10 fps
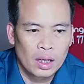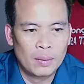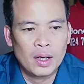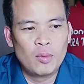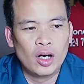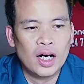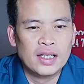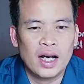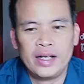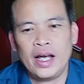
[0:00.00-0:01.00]
cảm ơn mọi người
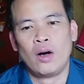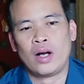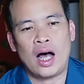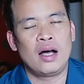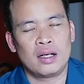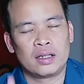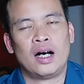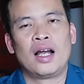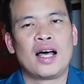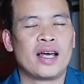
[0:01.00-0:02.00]
rất là nhiều đó
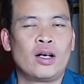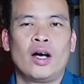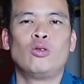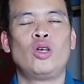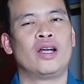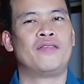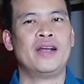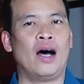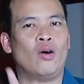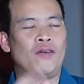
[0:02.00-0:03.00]
đó là cái câu chuyện ở
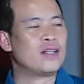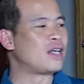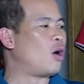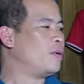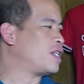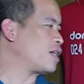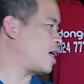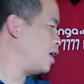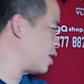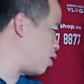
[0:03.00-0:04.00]
phần đầu phần sau mình sẽ
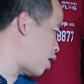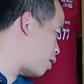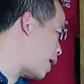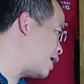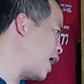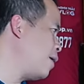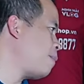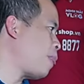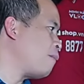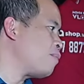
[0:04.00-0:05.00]
trả lời câu hỏi các bạn nhé
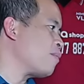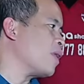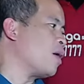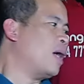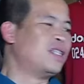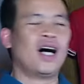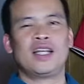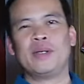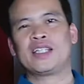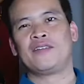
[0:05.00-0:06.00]
bây giờ
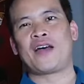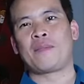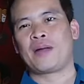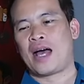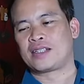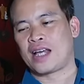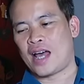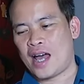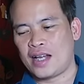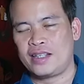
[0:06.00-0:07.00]
thì mình xin phép là
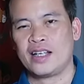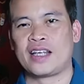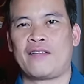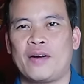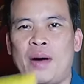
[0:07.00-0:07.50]
sẽ chia sẻ với các